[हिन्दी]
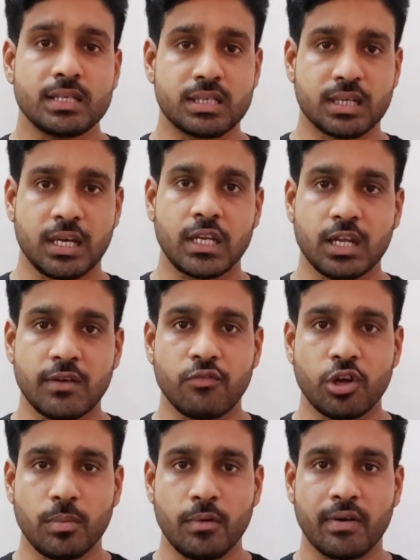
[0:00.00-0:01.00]
किस किन
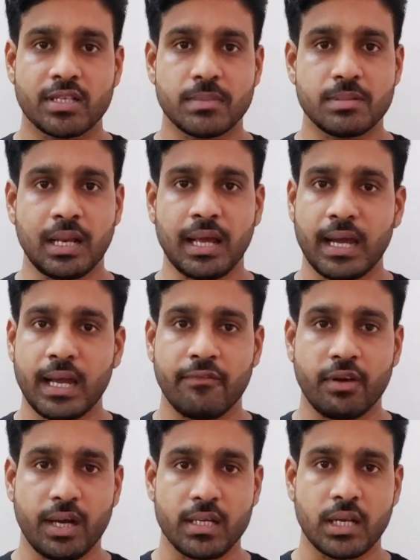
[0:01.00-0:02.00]
किन फ़ोनों में व्हाट्सअप चलेगा
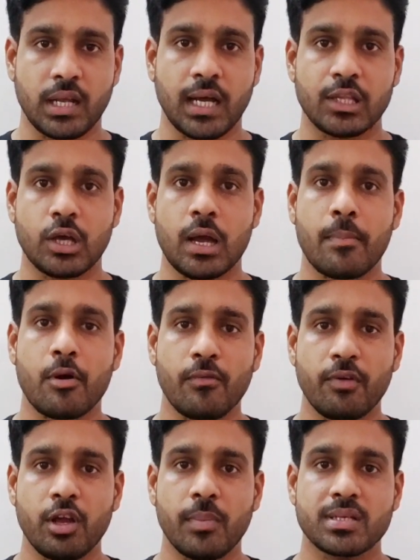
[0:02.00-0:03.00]
या फिर नहीं चलेगा तो
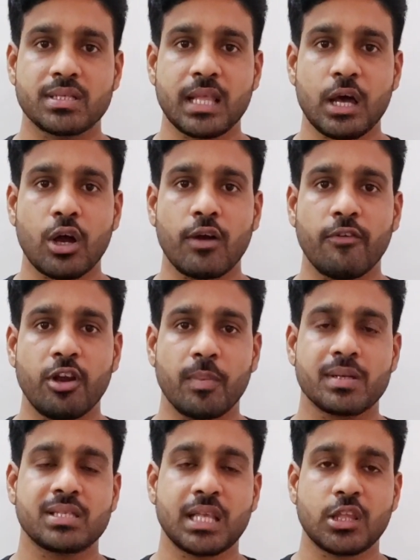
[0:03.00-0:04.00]
आपको वीडियो पसंद आया होगा
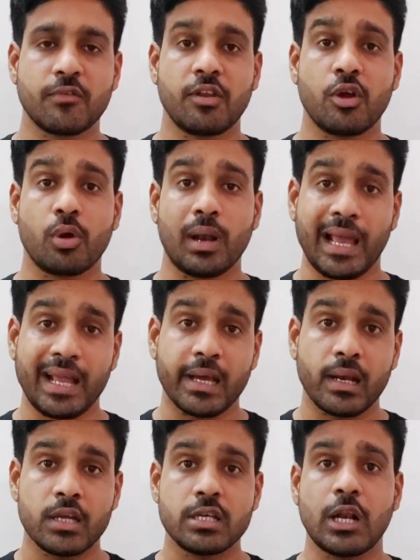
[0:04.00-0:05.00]
वीडियो पसंद आया तो वीडियो को
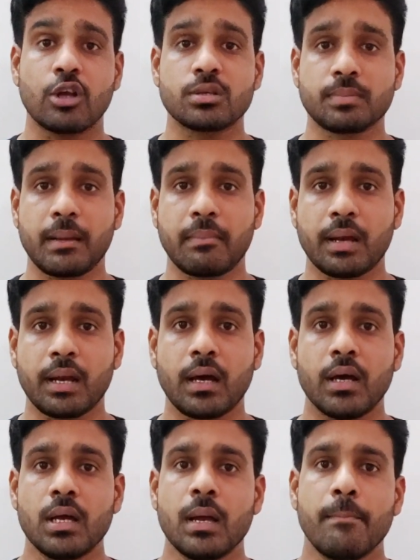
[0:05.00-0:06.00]
लाइक करना चैनल को सब्सक्राइब करना